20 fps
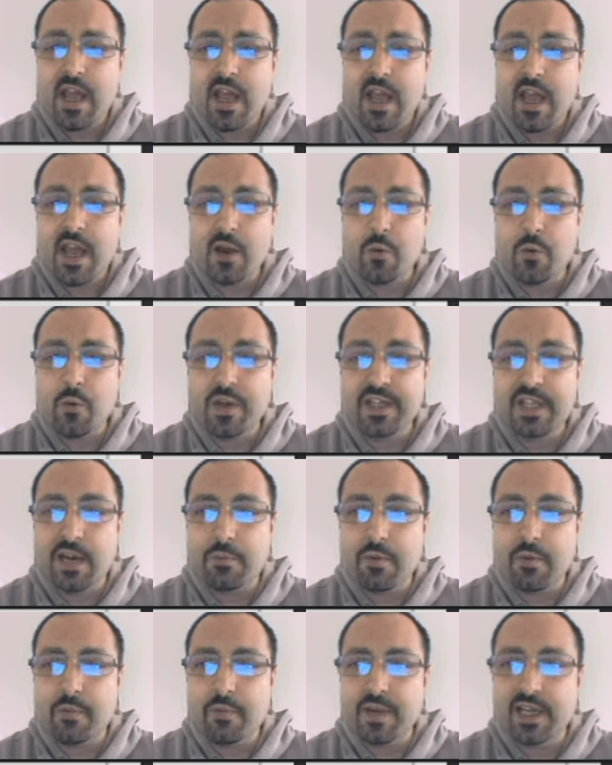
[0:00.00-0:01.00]
e quindi
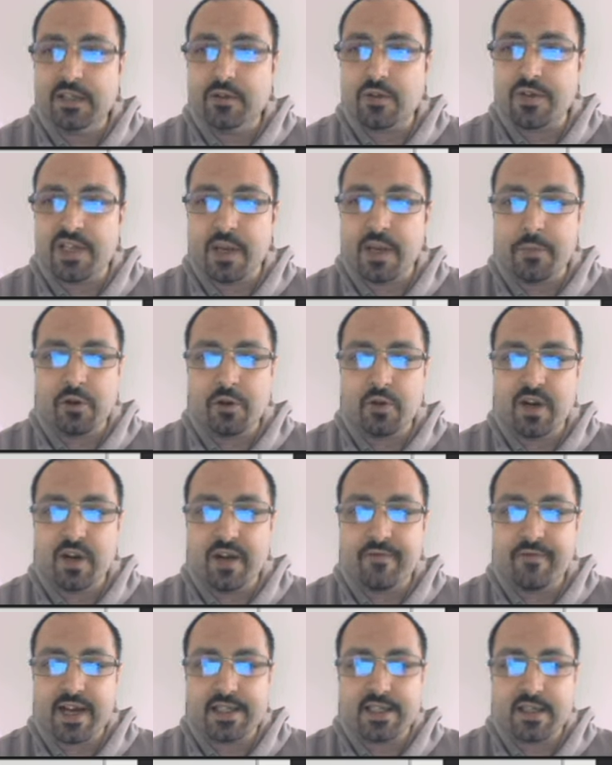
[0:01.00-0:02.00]
al momento siamo in una
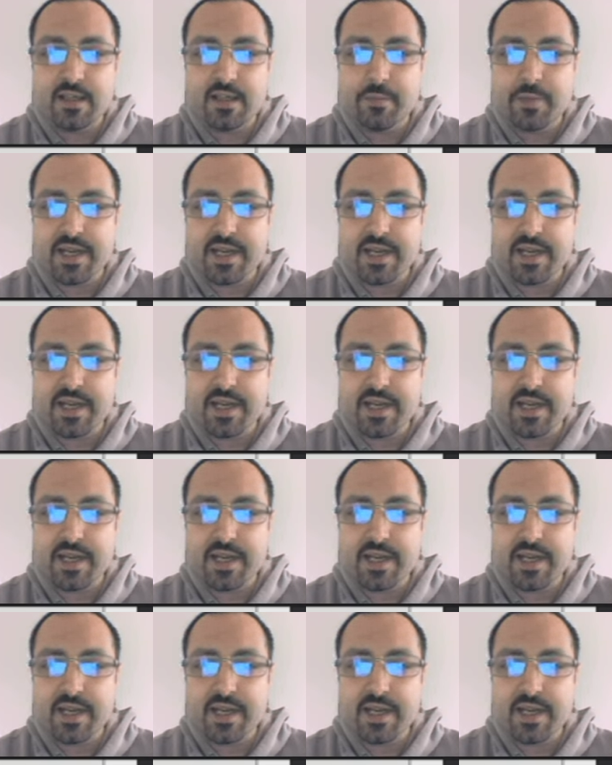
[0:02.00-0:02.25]
fase di